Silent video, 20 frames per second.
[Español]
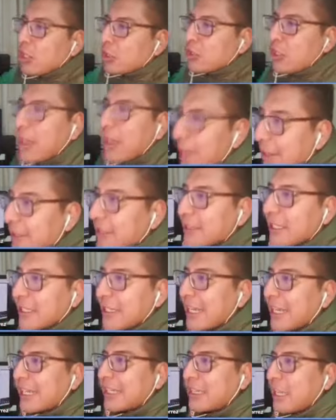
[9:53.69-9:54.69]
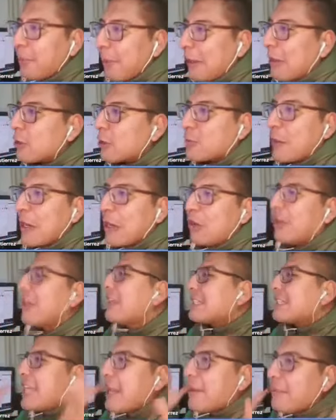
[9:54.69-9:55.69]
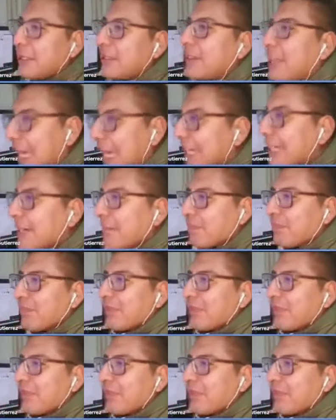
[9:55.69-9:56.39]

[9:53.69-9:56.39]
solamente tenía que tapar los balones y evitar